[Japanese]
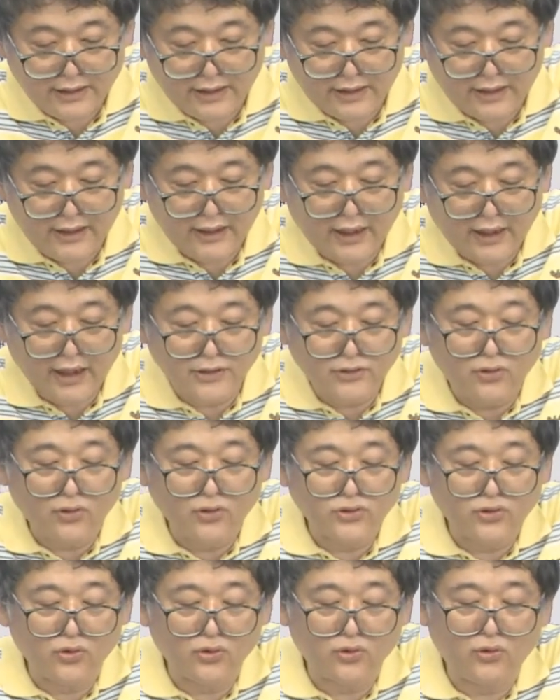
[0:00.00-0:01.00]
えー、波
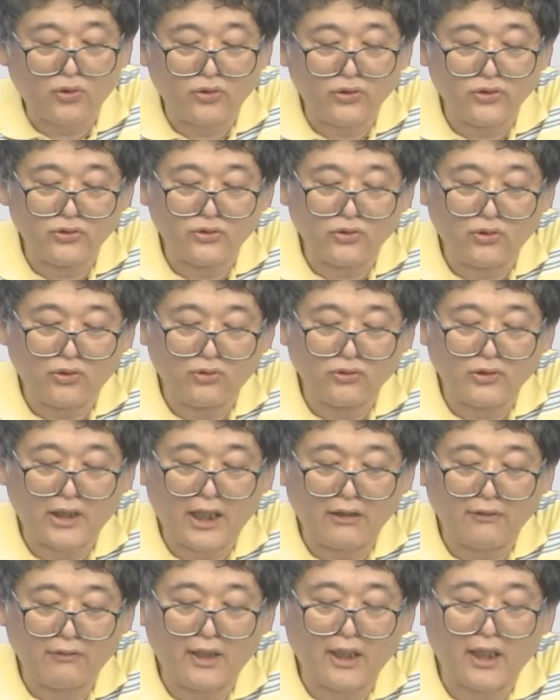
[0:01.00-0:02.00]
長長固有音
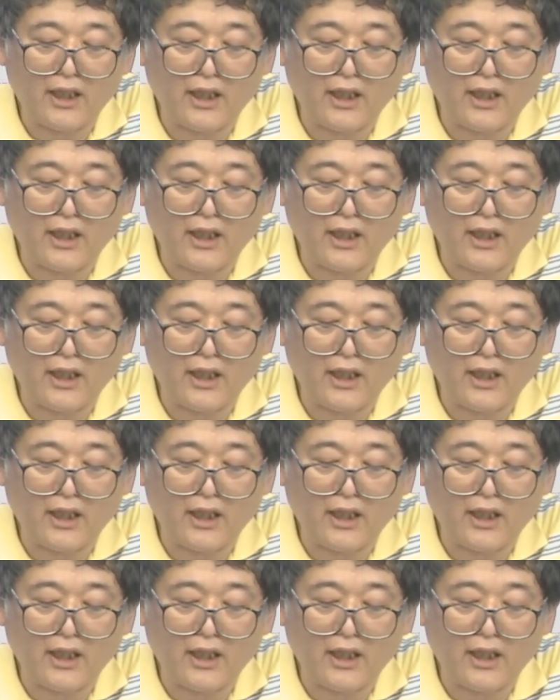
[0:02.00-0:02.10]
階は